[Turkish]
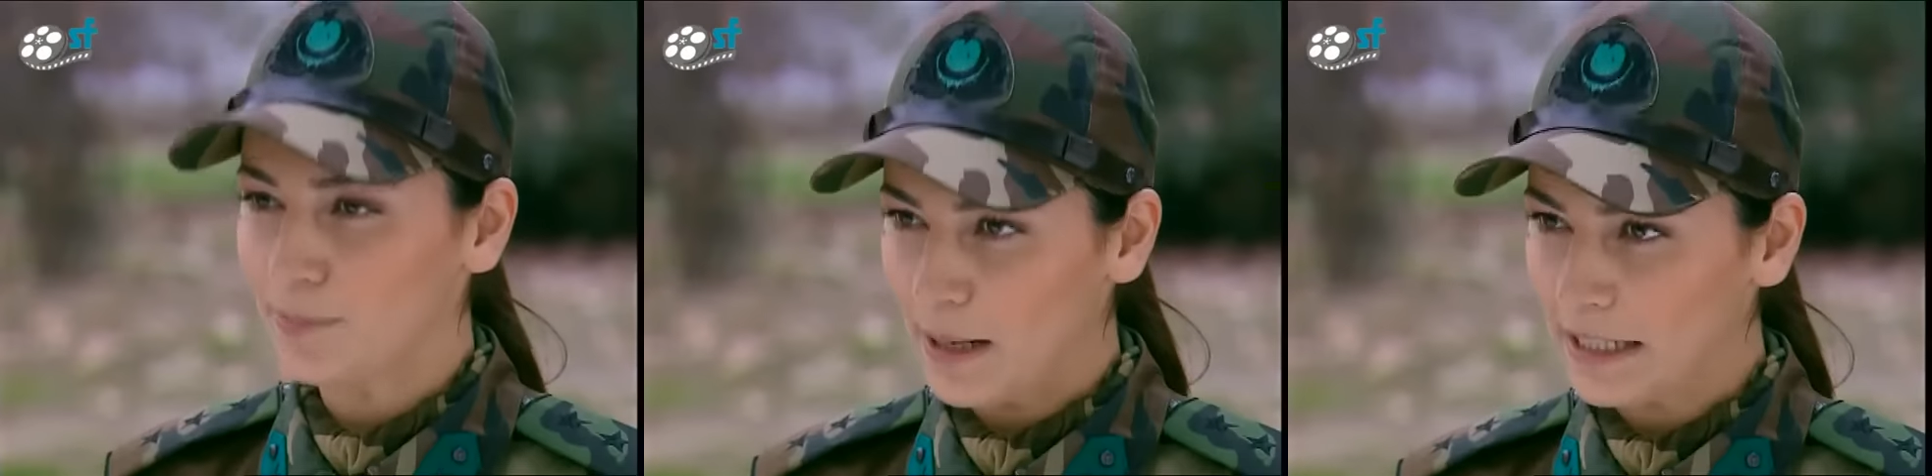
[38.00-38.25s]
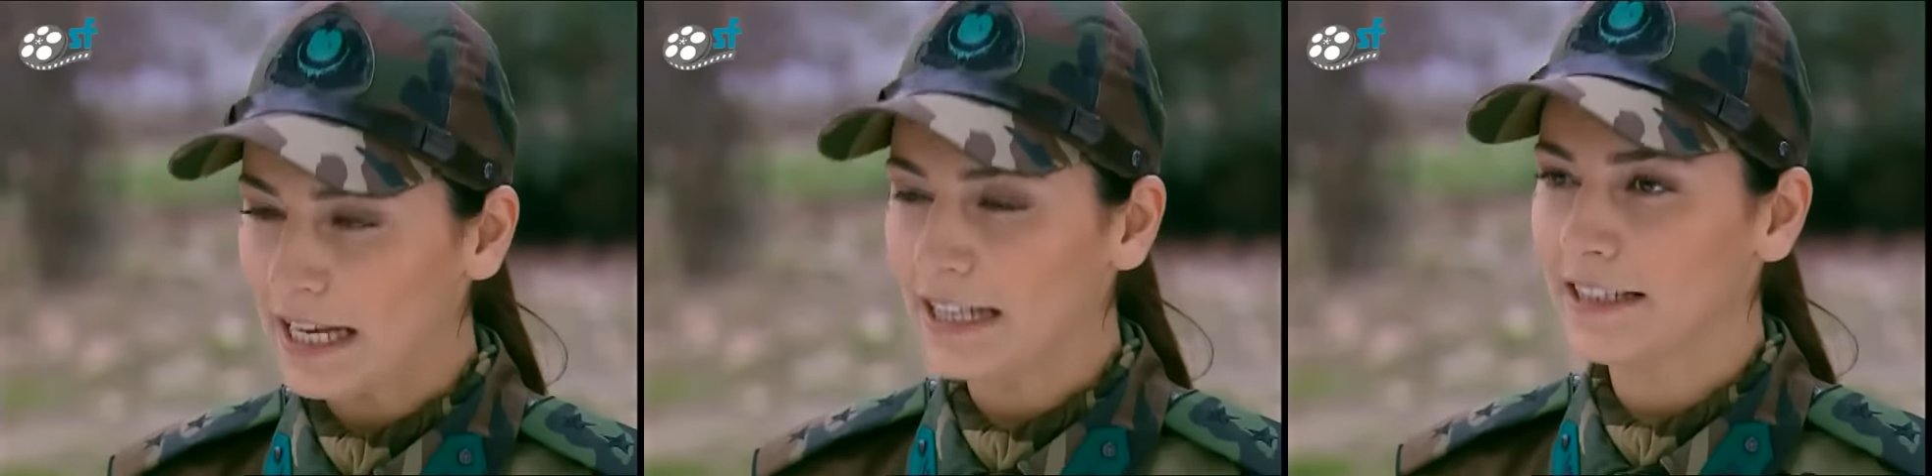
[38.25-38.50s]

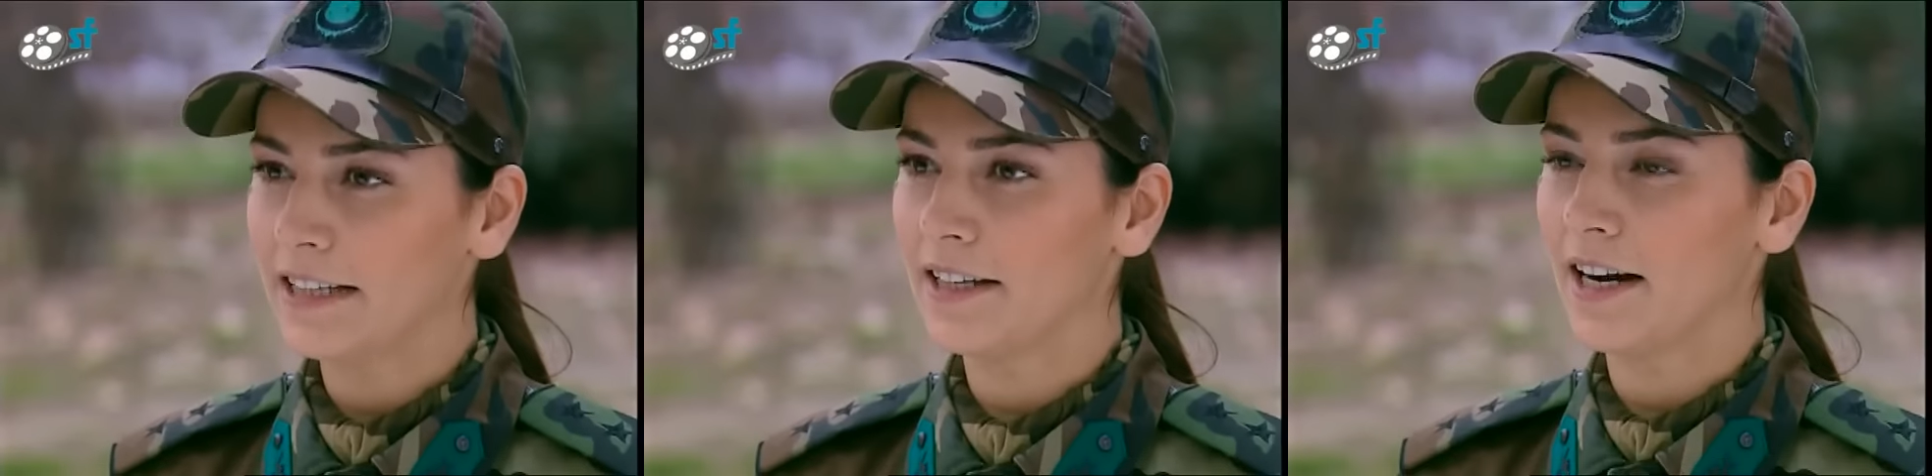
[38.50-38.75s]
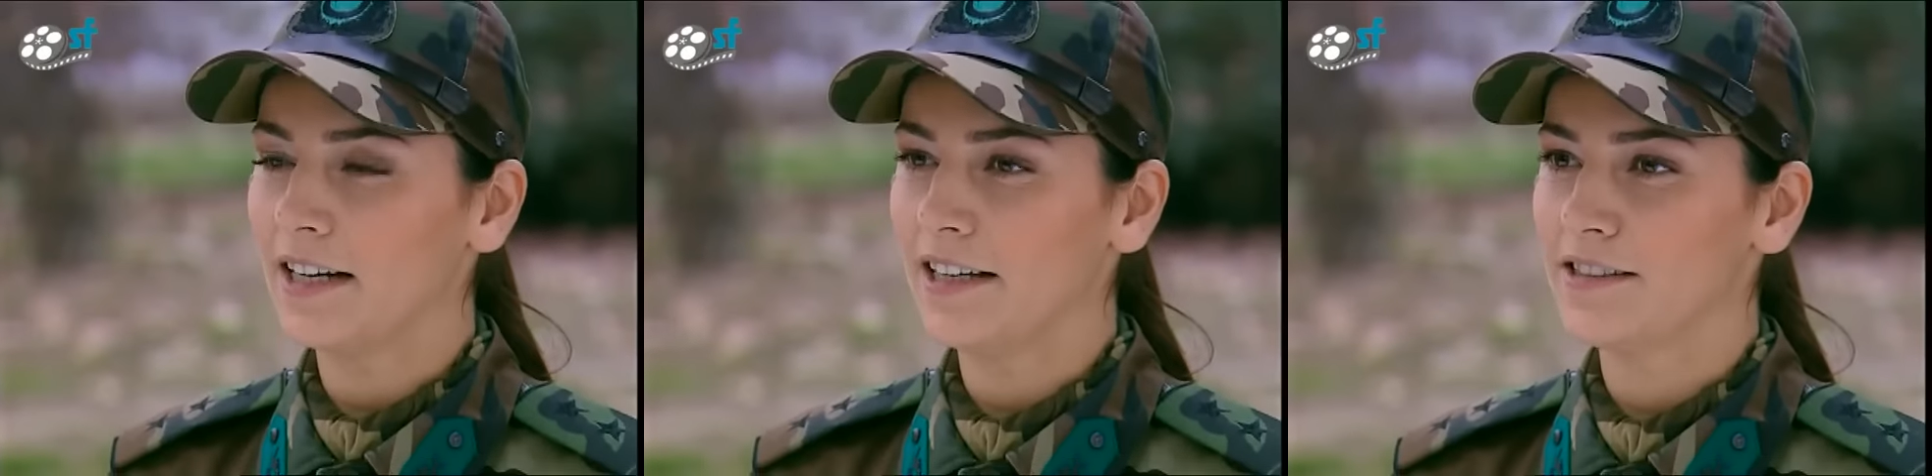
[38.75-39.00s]
albayken
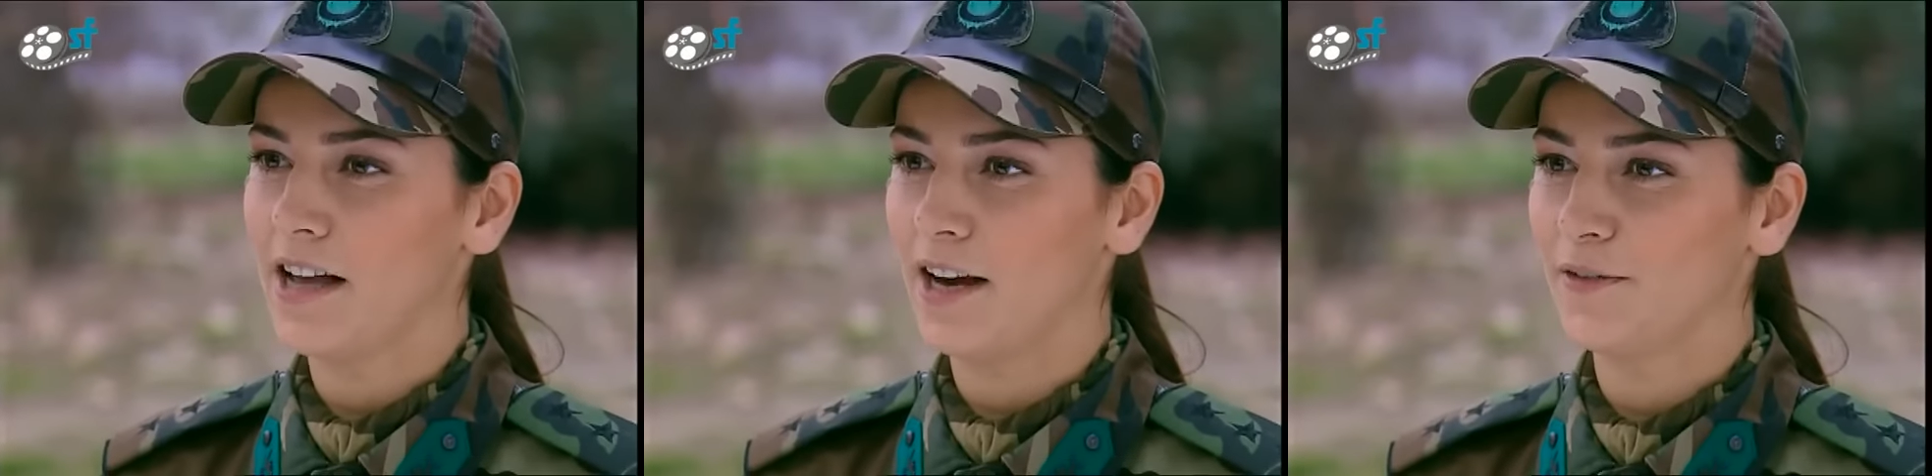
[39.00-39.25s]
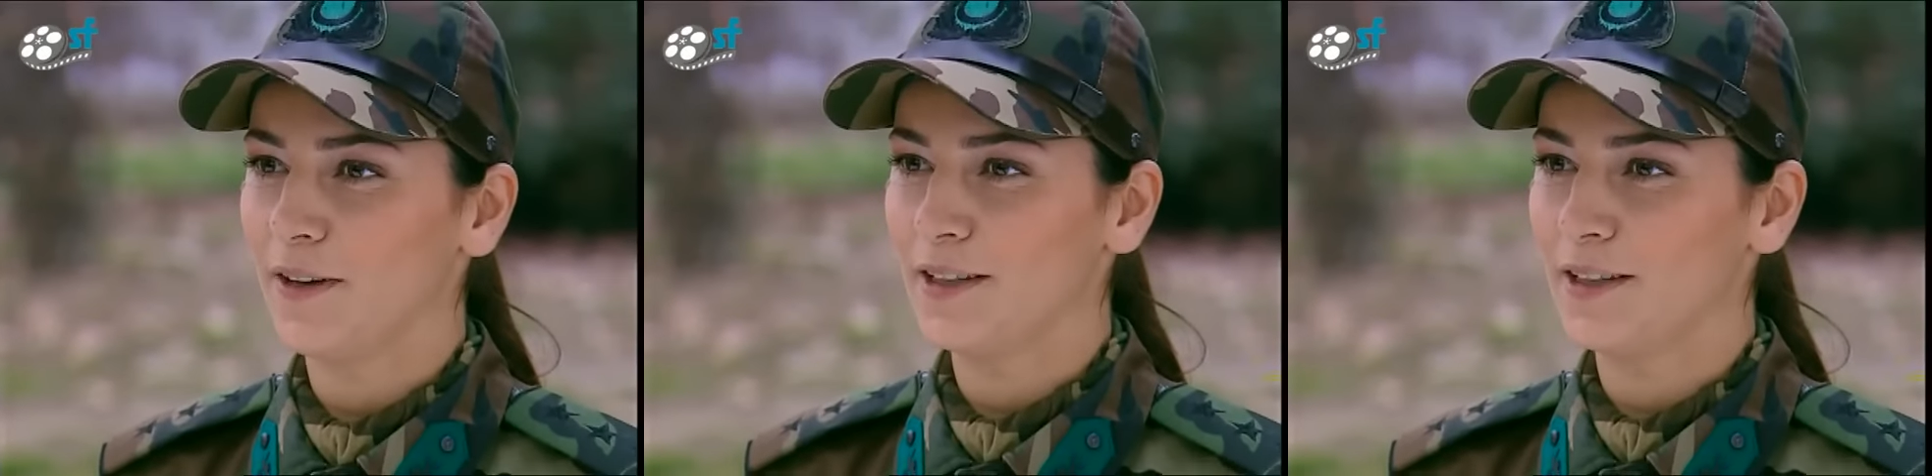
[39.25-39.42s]
generalliğe terfi